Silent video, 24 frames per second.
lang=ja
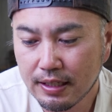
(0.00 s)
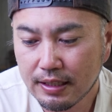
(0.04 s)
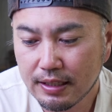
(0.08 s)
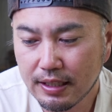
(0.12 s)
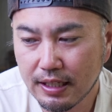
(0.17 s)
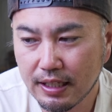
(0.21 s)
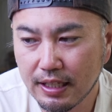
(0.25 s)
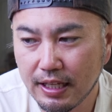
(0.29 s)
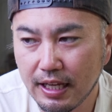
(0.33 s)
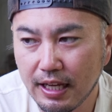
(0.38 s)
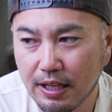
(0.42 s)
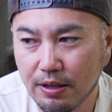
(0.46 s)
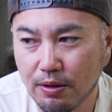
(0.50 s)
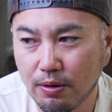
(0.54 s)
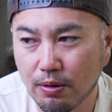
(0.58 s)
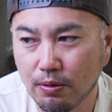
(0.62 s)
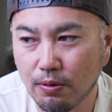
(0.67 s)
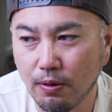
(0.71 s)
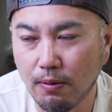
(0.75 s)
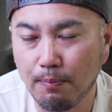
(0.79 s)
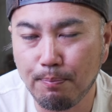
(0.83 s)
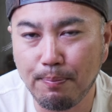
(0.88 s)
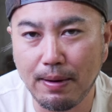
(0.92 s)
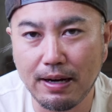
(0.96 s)
で軽量
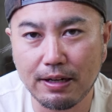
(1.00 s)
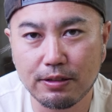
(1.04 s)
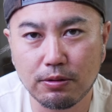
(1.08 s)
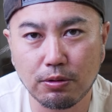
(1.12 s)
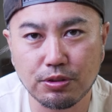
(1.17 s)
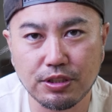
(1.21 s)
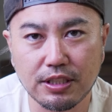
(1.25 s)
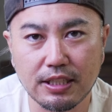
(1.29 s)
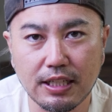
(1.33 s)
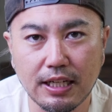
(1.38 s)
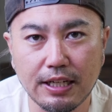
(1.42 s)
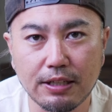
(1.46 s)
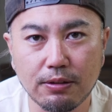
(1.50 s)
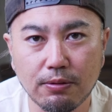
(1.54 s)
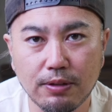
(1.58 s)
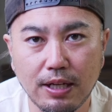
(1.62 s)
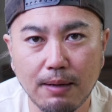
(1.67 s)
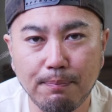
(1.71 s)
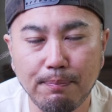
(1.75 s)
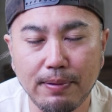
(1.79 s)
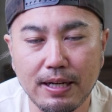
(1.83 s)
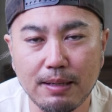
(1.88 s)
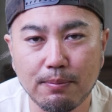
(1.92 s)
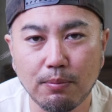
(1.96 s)
コンパクトじゃないと
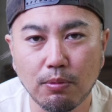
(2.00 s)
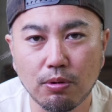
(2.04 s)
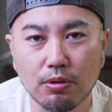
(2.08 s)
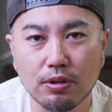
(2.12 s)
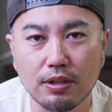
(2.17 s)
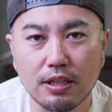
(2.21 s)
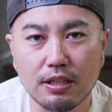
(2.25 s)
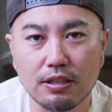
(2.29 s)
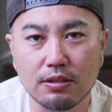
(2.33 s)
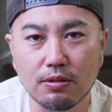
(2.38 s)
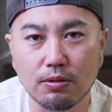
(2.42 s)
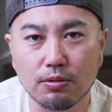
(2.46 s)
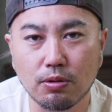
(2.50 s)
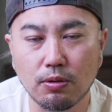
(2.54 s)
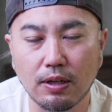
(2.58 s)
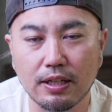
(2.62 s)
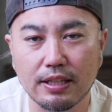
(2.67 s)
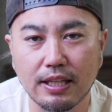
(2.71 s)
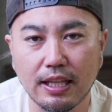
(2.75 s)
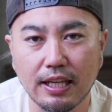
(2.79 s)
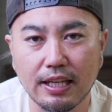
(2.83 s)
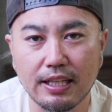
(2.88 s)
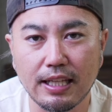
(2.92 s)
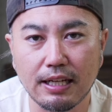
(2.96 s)
やっぱり持ってくこと
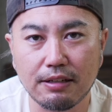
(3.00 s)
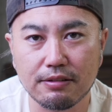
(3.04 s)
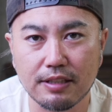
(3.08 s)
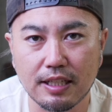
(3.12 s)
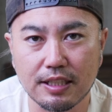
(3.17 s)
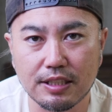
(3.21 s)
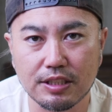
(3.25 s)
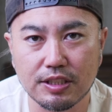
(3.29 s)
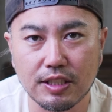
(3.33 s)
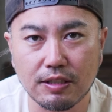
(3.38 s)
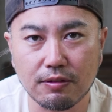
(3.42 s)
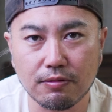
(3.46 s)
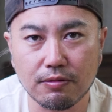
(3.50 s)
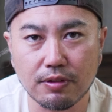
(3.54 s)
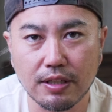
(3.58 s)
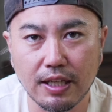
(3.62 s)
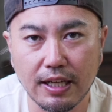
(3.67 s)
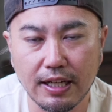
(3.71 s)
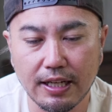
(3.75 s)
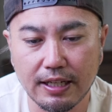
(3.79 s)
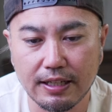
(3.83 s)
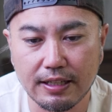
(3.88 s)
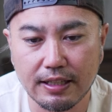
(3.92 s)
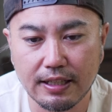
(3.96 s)
ができなくなっちゃうん
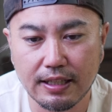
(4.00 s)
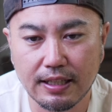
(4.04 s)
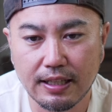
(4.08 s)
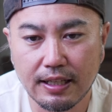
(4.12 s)
で